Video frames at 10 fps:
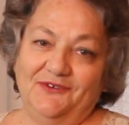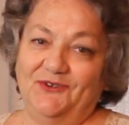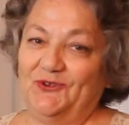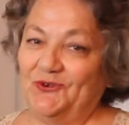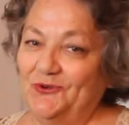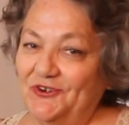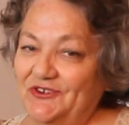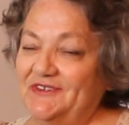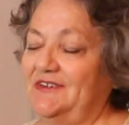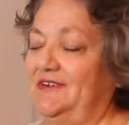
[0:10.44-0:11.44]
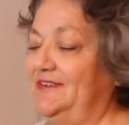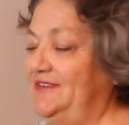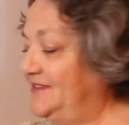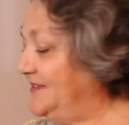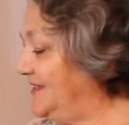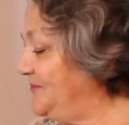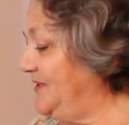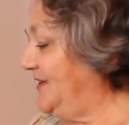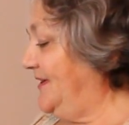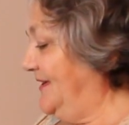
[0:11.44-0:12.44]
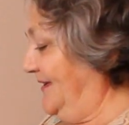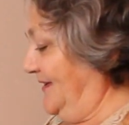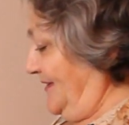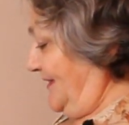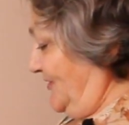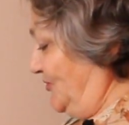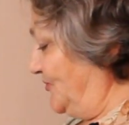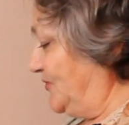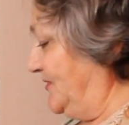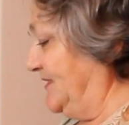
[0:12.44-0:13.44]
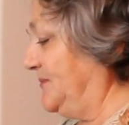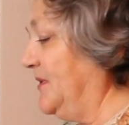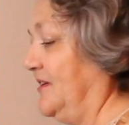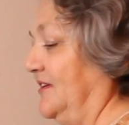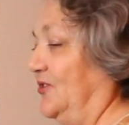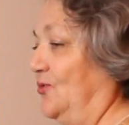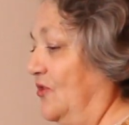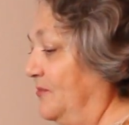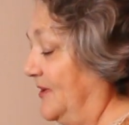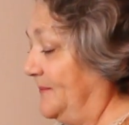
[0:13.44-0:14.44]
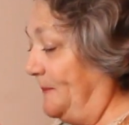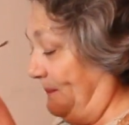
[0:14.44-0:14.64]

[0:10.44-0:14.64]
Кто хочет, заходите ко мне, чувствуйте себя как дома,